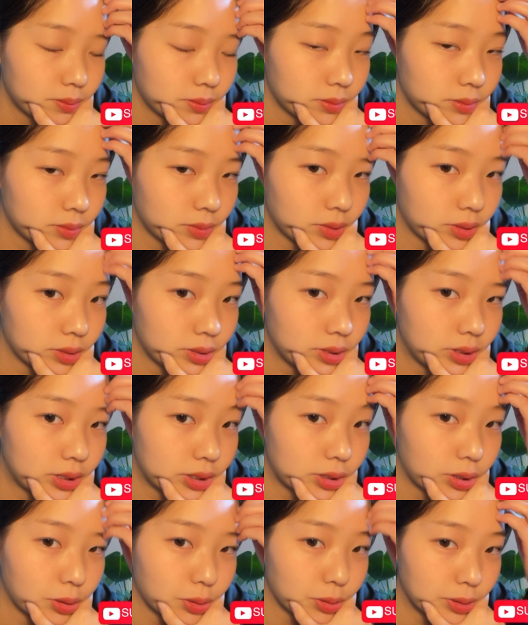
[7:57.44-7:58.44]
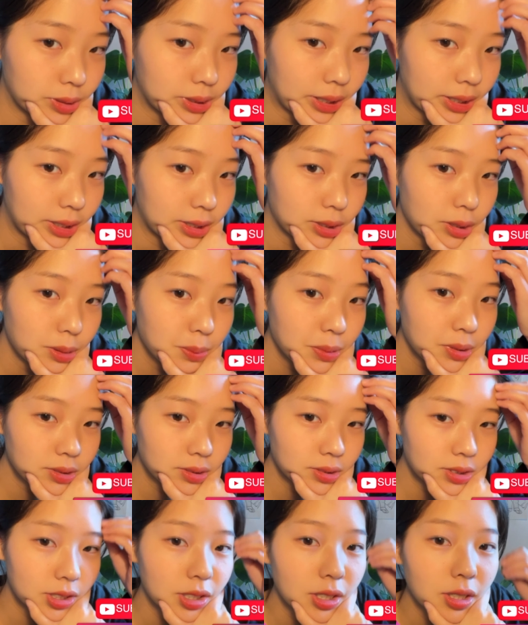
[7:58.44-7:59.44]
뭐 이제 저도 딱히
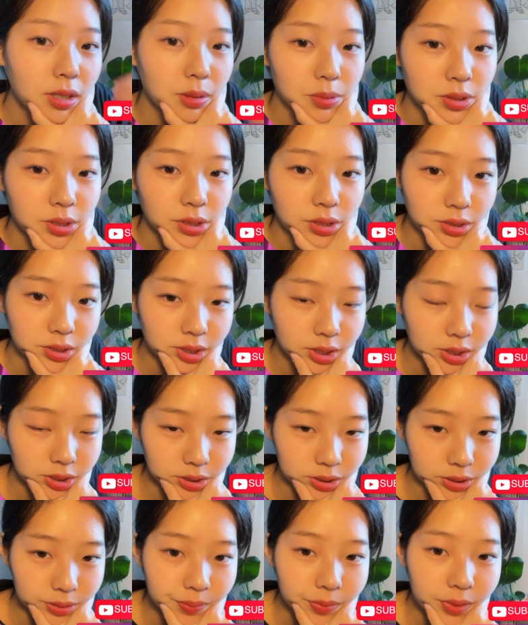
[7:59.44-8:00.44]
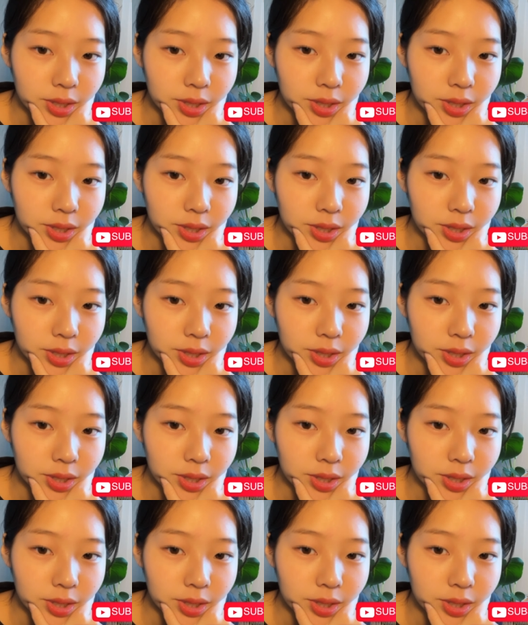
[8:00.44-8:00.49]
설명 드릴 게 없어요. 그래서